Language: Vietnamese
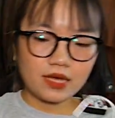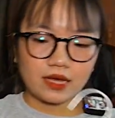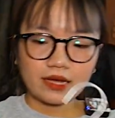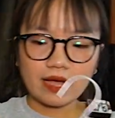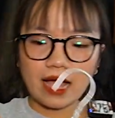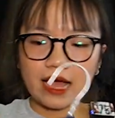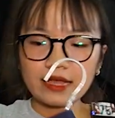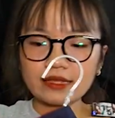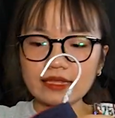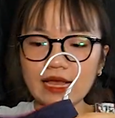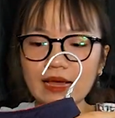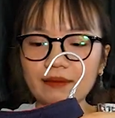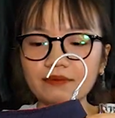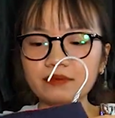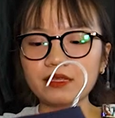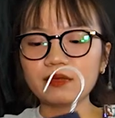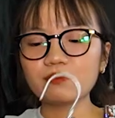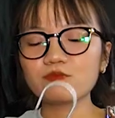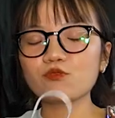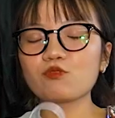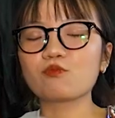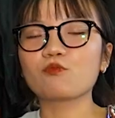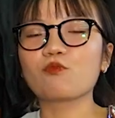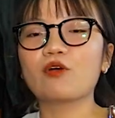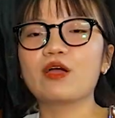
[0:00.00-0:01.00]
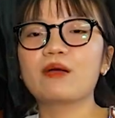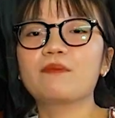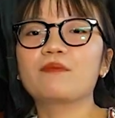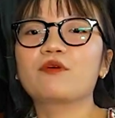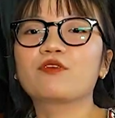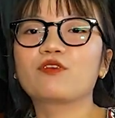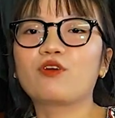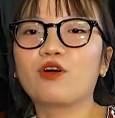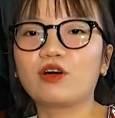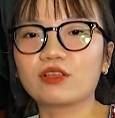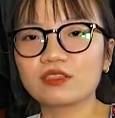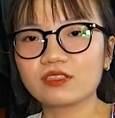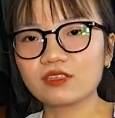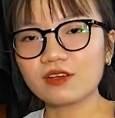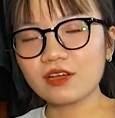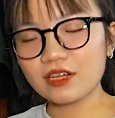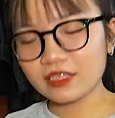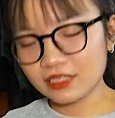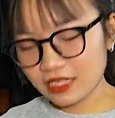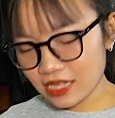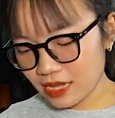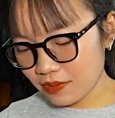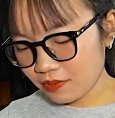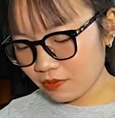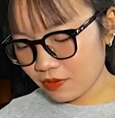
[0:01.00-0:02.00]
K tám tiếp tục một em màu đỏ tươi
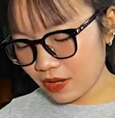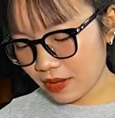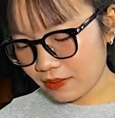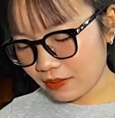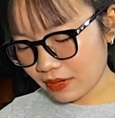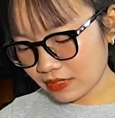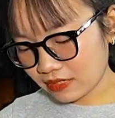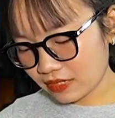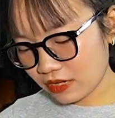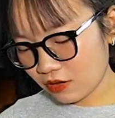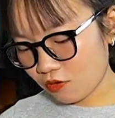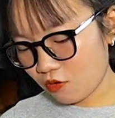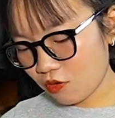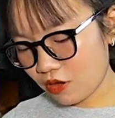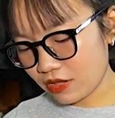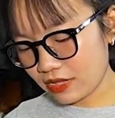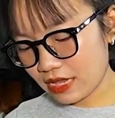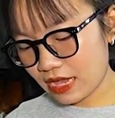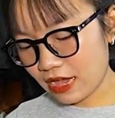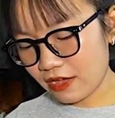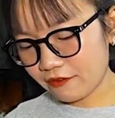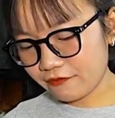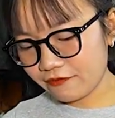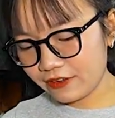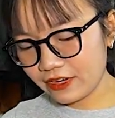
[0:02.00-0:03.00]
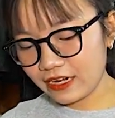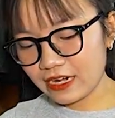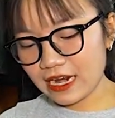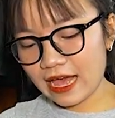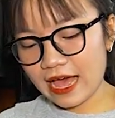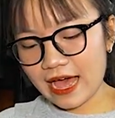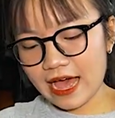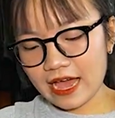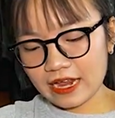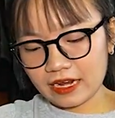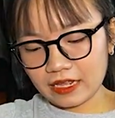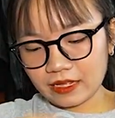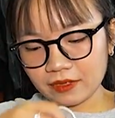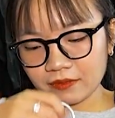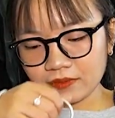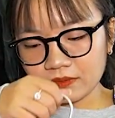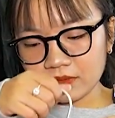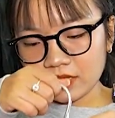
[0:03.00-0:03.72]
tiếp. Em này sẽ của nhà Fila này.